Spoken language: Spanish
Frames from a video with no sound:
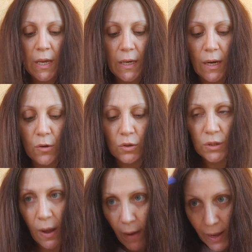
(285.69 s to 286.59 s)
Y les
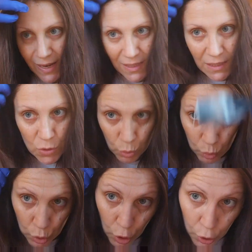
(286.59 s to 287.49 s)
contaba, este es
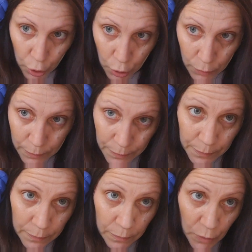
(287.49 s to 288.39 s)
un tono
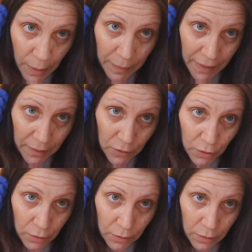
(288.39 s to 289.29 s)
voy
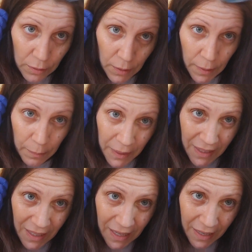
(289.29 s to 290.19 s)
aplicando
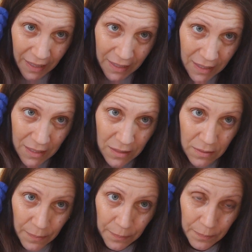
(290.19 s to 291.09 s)
bien en la raíz